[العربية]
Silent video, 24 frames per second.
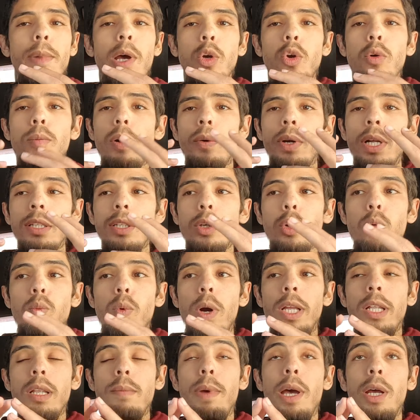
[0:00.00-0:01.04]
المعلومه ونعطيكم
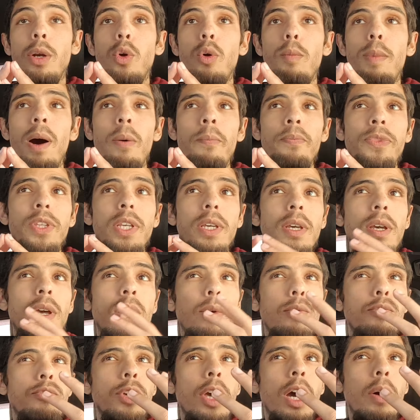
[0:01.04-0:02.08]
واحد المعلومه
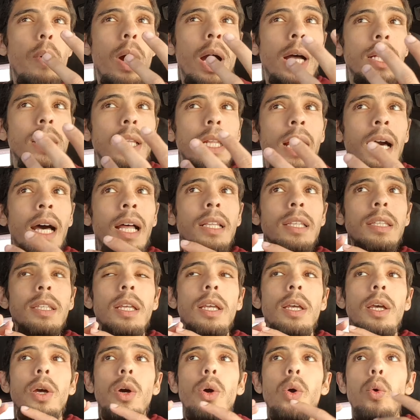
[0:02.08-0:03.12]
فيها واحد الخلط
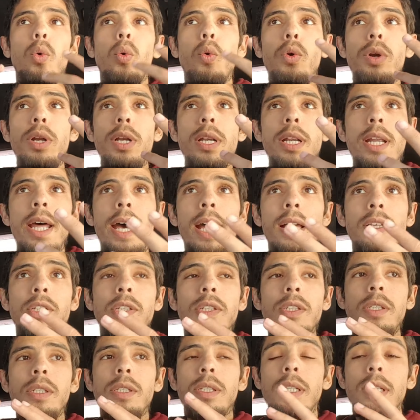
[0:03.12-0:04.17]

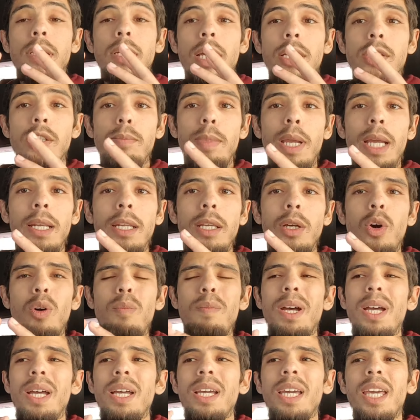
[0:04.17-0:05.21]
والناس الله يسمح
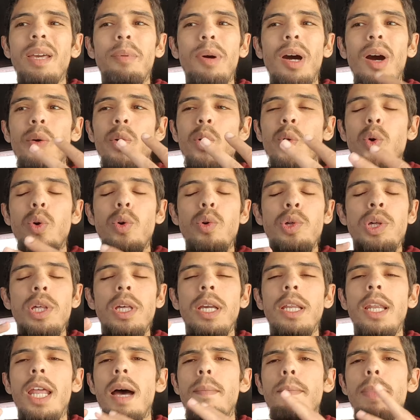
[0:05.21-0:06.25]
ليهم كيبقاو يقولوا
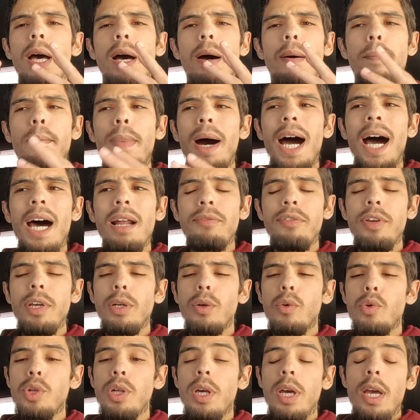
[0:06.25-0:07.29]
شي كلام ما
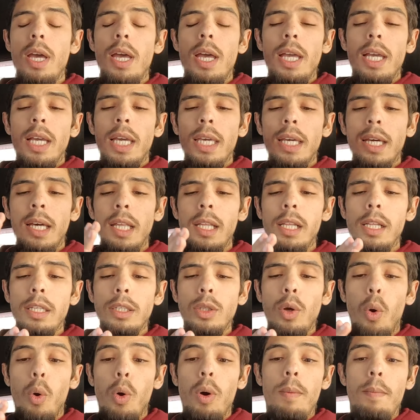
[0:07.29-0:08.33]
عارفينوش
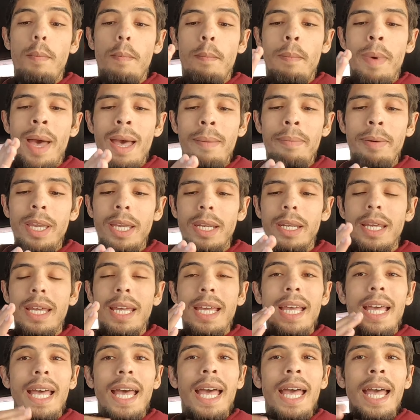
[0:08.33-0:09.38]
كيخلطوا ما بين
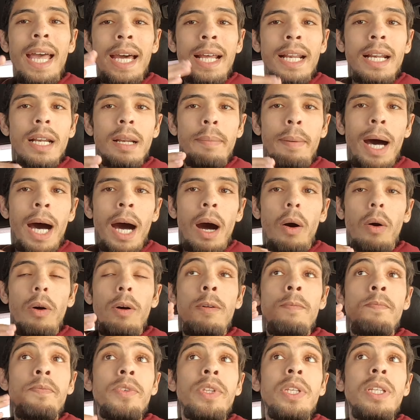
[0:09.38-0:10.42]
4
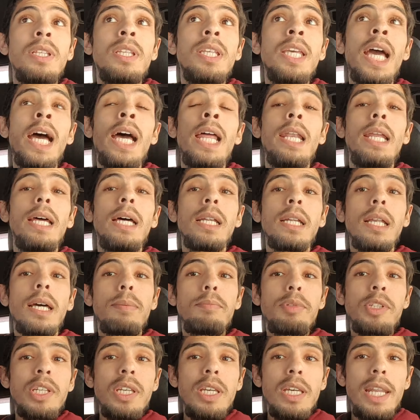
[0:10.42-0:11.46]
ديال
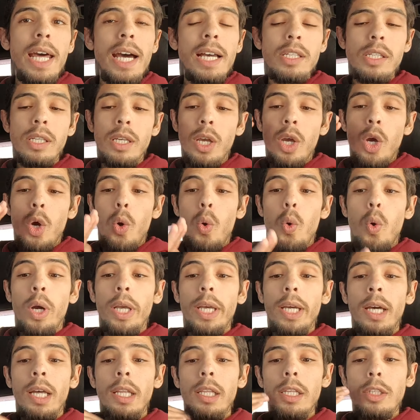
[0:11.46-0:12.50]
الخمسينات
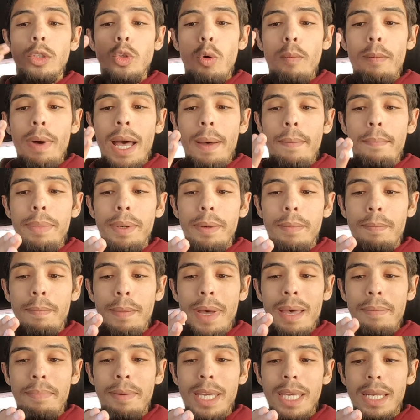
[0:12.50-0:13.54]
وكيخلطوا
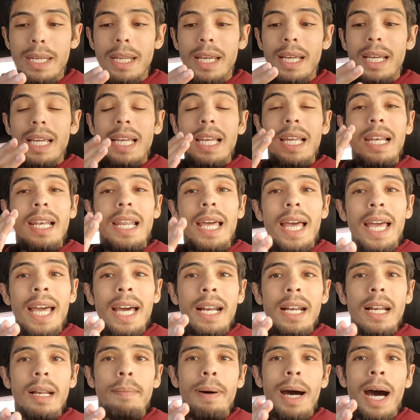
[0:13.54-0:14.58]
ما بين
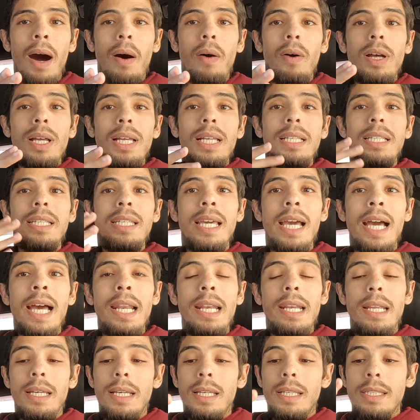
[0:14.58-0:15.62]
الار
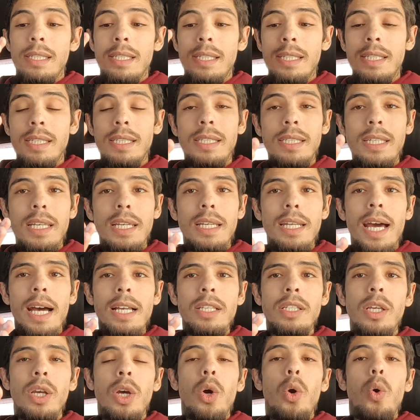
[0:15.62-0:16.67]
ديال
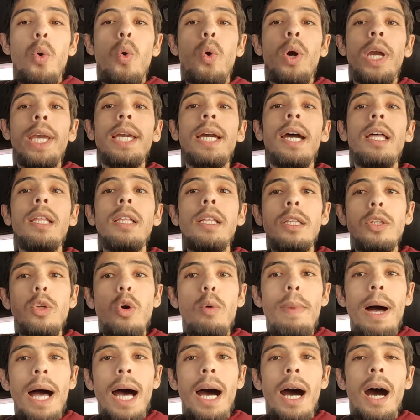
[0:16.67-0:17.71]
الستينات
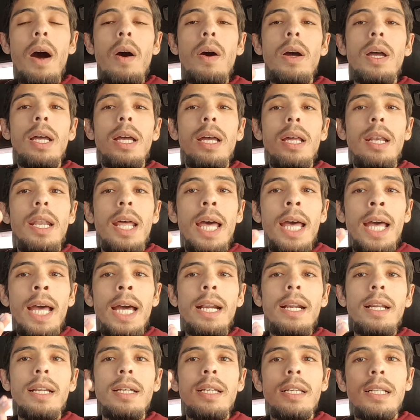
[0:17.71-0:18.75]
وكيخلطوا معاها
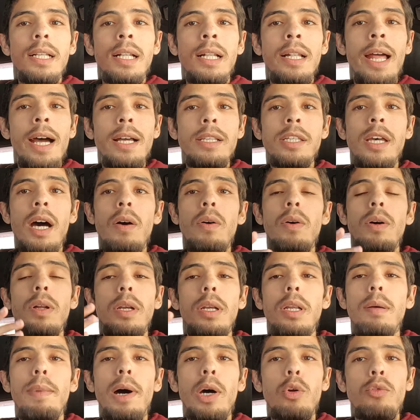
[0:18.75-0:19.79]
الار ثلاثة
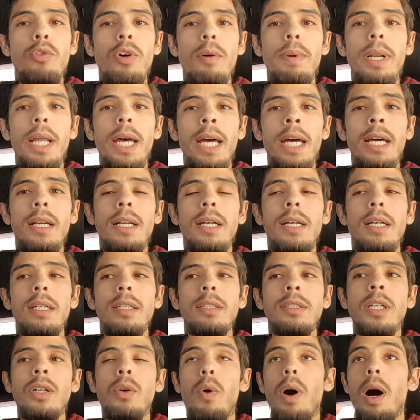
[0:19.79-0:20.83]
اللي معروفة بالار
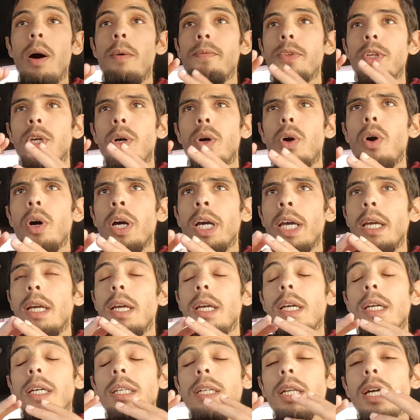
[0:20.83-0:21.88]
3 اوكي
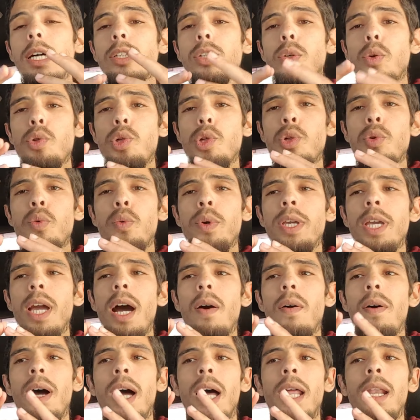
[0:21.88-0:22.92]
نهضروا شي
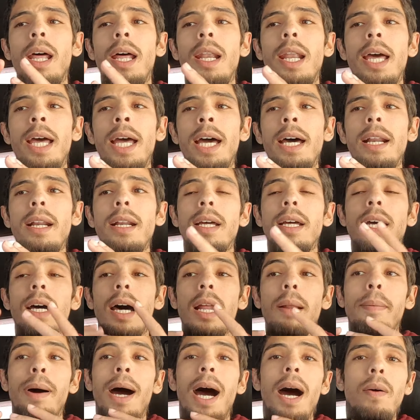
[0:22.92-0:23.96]
شويه على الار
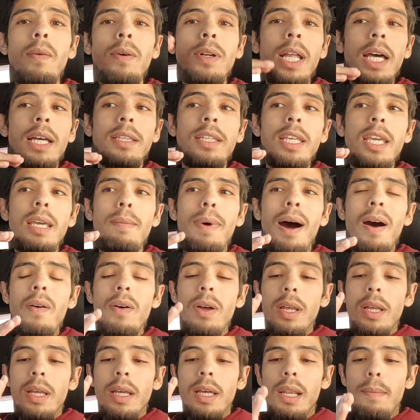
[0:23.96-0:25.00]
4 القديمه
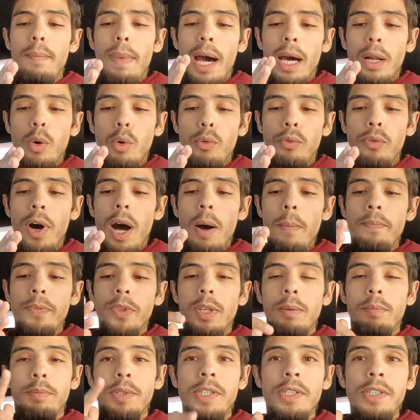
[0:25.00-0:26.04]
المعروفه
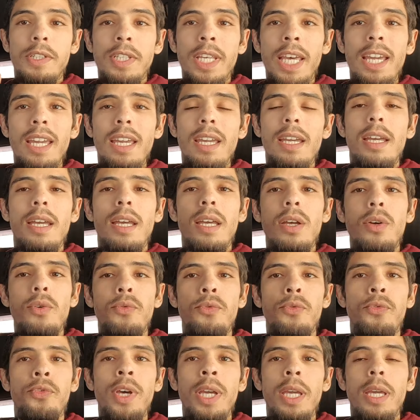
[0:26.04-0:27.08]
بالسي
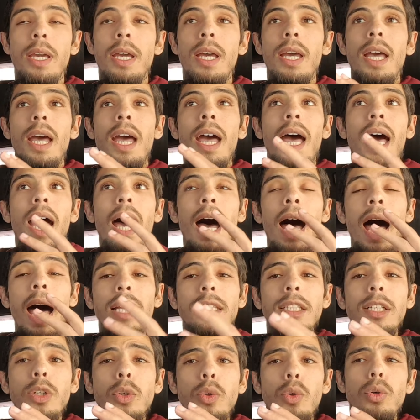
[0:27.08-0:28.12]
في
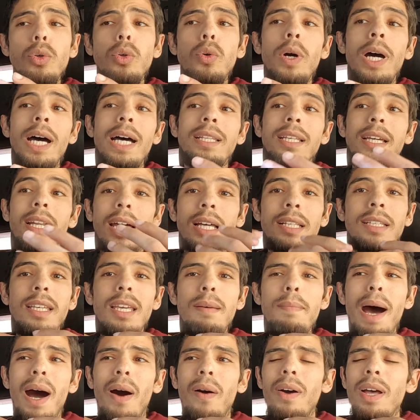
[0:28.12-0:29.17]
هاد الرونو هذه
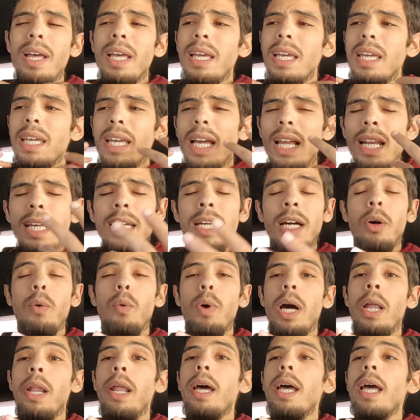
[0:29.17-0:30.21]
القديمه يا
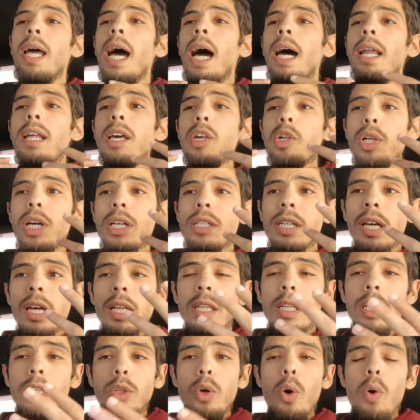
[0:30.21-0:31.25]
الاخوان علاش
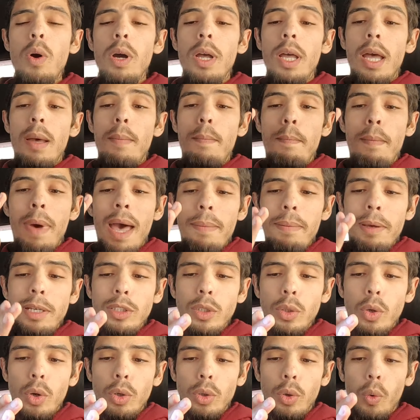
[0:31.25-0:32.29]
كتخلطوا ما
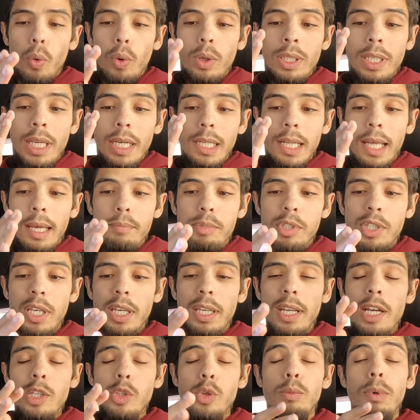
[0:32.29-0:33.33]
بين رونو ديال
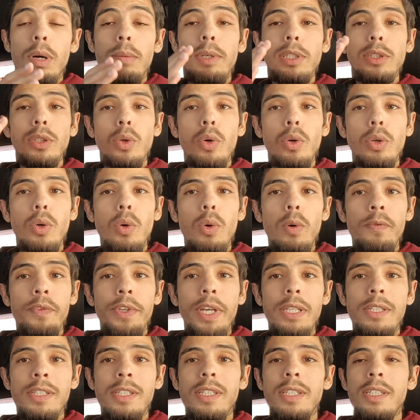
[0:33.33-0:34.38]
الخمسينات وما بين رونو
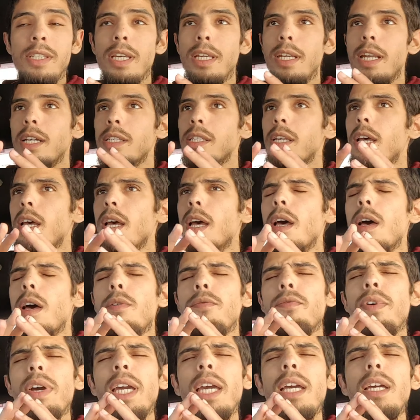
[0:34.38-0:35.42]
ديال الستينات
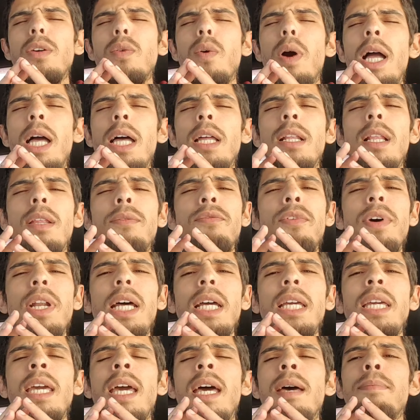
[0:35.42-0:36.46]
فكاين واحد
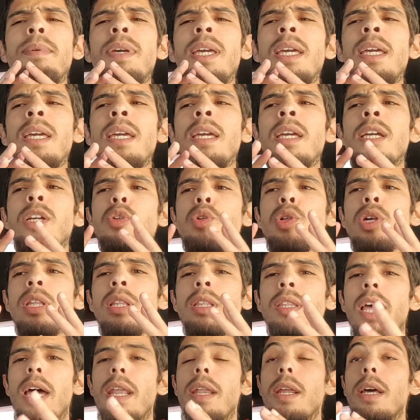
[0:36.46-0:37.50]
الفرق كبير
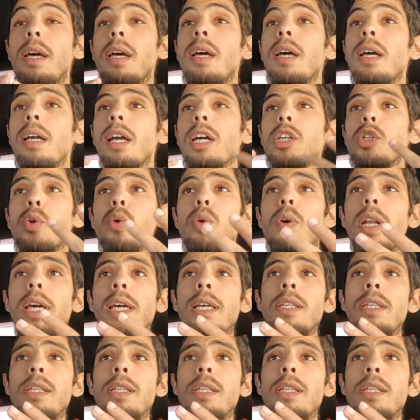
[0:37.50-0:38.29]
جدا كتقول